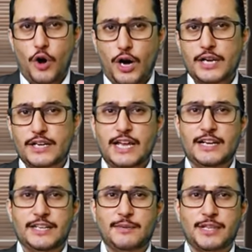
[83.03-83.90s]
और
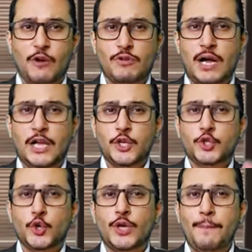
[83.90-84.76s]
रियलिटी बताऊंगा
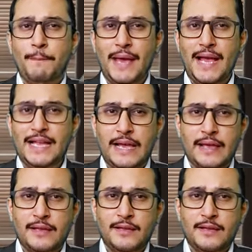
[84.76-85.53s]
क्योंकि मैं